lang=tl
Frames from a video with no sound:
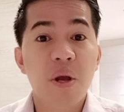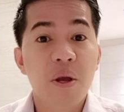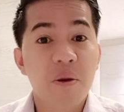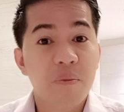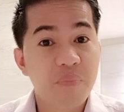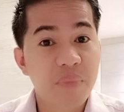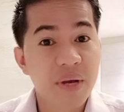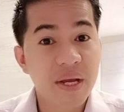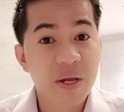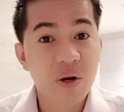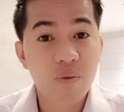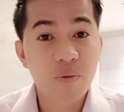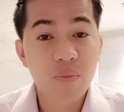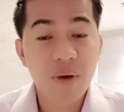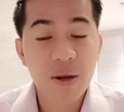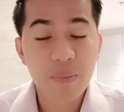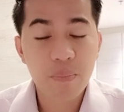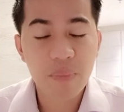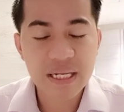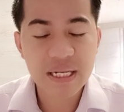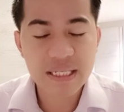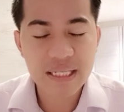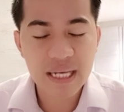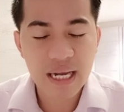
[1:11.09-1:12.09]
pero
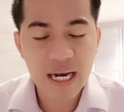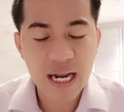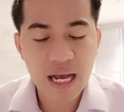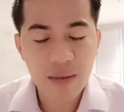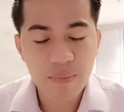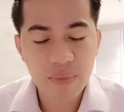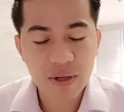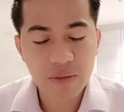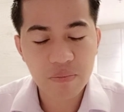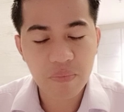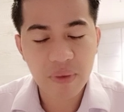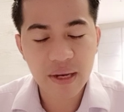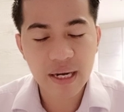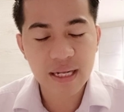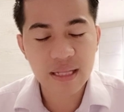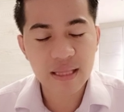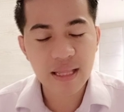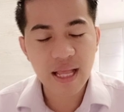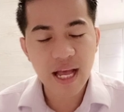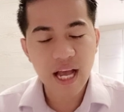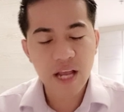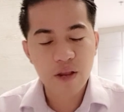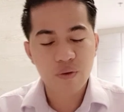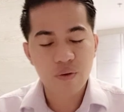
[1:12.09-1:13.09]
magpasalamat pa rin
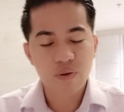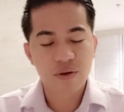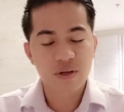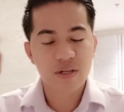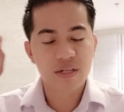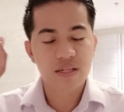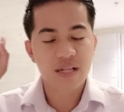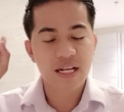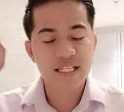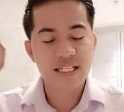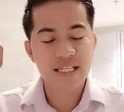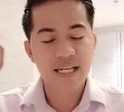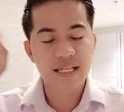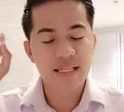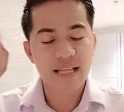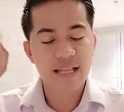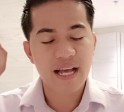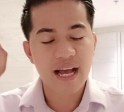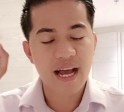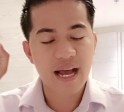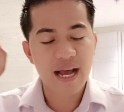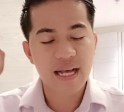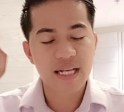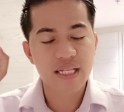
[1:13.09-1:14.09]
tayo nasa
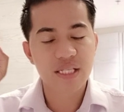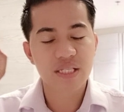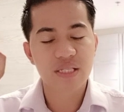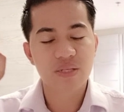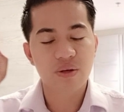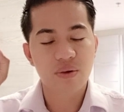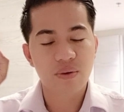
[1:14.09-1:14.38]
taas.